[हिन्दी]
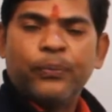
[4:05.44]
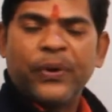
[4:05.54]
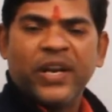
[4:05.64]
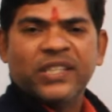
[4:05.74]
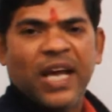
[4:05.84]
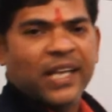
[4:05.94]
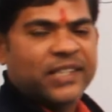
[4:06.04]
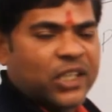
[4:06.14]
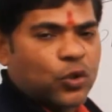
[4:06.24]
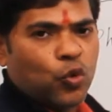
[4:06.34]
फ्रेज
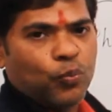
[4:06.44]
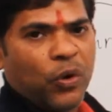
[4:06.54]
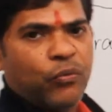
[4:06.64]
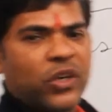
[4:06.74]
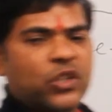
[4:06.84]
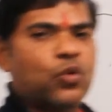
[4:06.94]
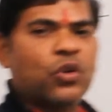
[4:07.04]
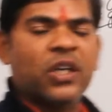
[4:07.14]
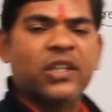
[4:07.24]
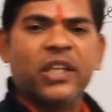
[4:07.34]
ऐसे ग्रुप ऑफ वर्ड्स को
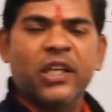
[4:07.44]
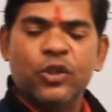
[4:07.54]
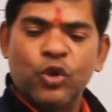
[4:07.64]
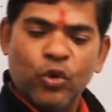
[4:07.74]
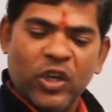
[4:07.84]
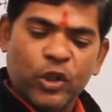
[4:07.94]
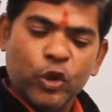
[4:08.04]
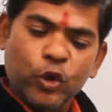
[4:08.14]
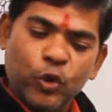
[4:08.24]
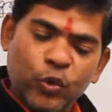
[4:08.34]
कहते हैं जो एक
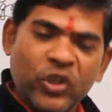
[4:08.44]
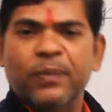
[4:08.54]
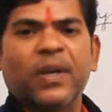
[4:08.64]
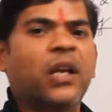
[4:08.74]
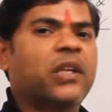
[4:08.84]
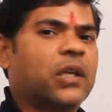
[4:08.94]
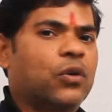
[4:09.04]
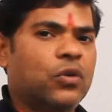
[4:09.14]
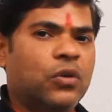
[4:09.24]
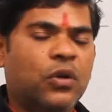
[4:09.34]
यूनिट बना लेता
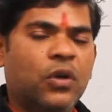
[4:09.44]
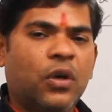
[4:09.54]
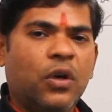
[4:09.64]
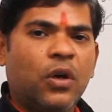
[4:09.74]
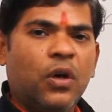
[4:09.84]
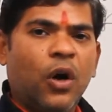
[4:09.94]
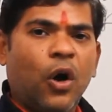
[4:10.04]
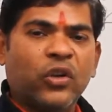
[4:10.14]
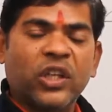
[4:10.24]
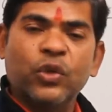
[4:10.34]

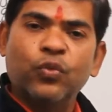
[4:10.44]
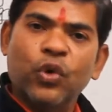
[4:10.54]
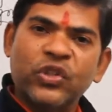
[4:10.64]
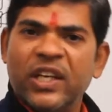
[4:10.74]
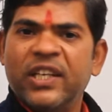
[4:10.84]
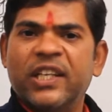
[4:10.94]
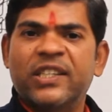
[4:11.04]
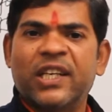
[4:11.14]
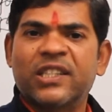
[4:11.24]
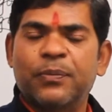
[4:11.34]
हो और यदि वो
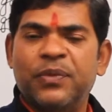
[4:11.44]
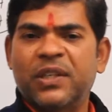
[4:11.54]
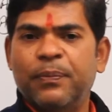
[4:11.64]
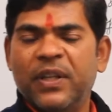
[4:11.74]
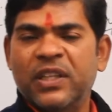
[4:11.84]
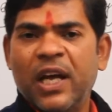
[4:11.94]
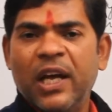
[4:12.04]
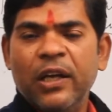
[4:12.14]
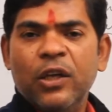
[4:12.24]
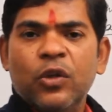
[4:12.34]
सेंटेंस का सब्जेक्ट बनता है